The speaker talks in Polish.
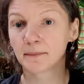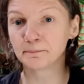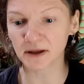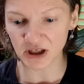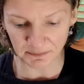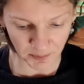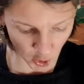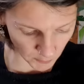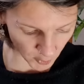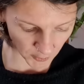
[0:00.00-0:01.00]
mini
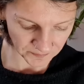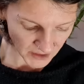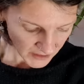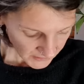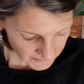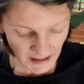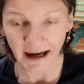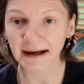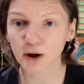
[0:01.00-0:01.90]
promo na